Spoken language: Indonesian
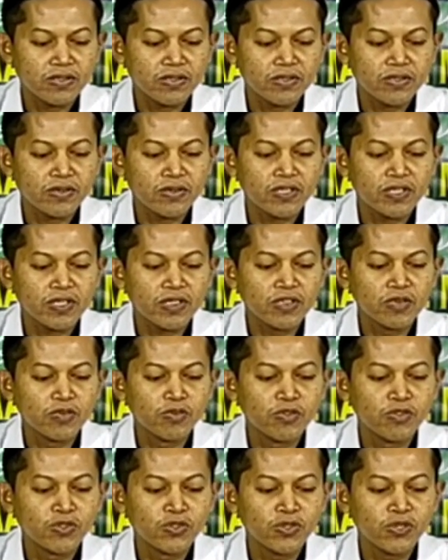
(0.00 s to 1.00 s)
tur iku
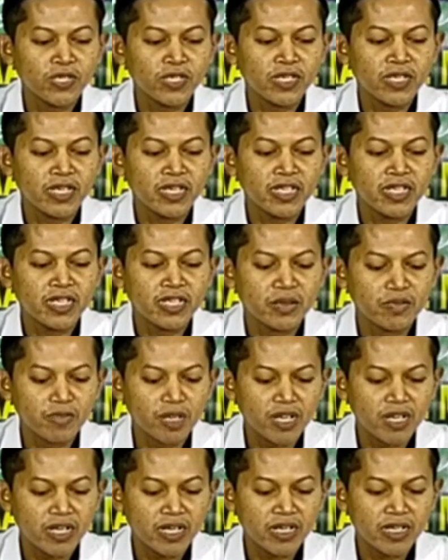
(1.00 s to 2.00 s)
butuh ilaihi
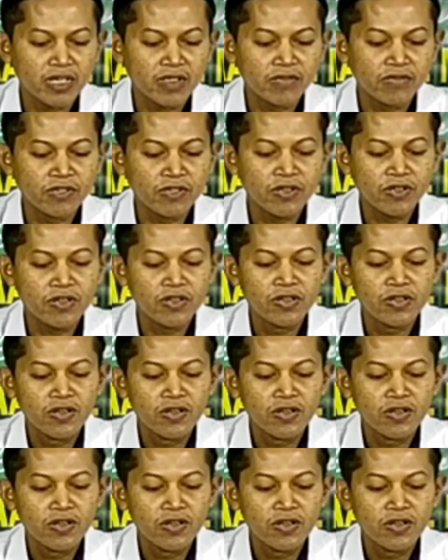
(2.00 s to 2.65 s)
maring Allah